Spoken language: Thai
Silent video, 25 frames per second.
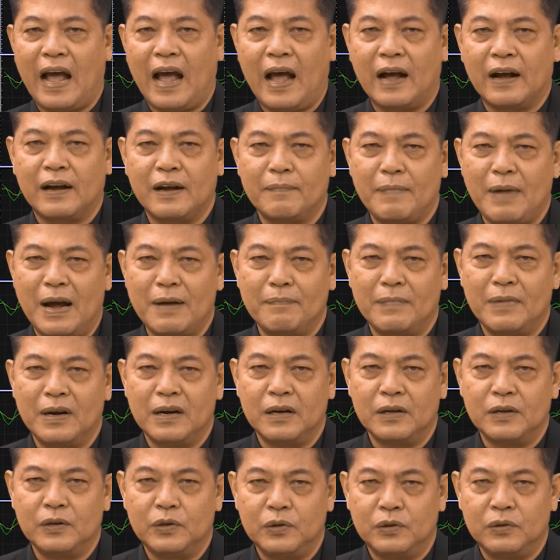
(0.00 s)
เครื่องไม้มือ
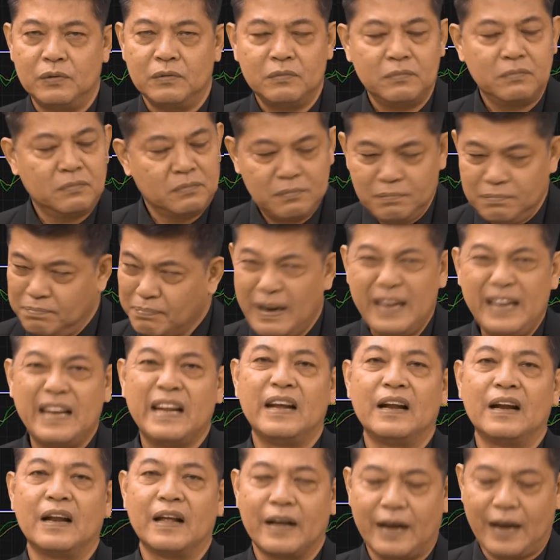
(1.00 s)
ไม่ดี
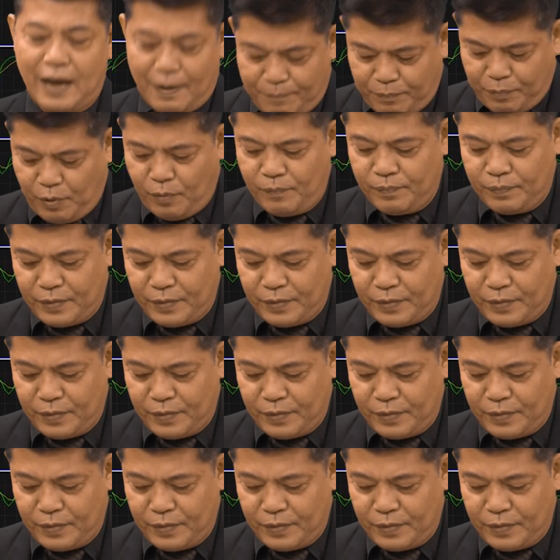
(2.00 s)
เลยครับผมใน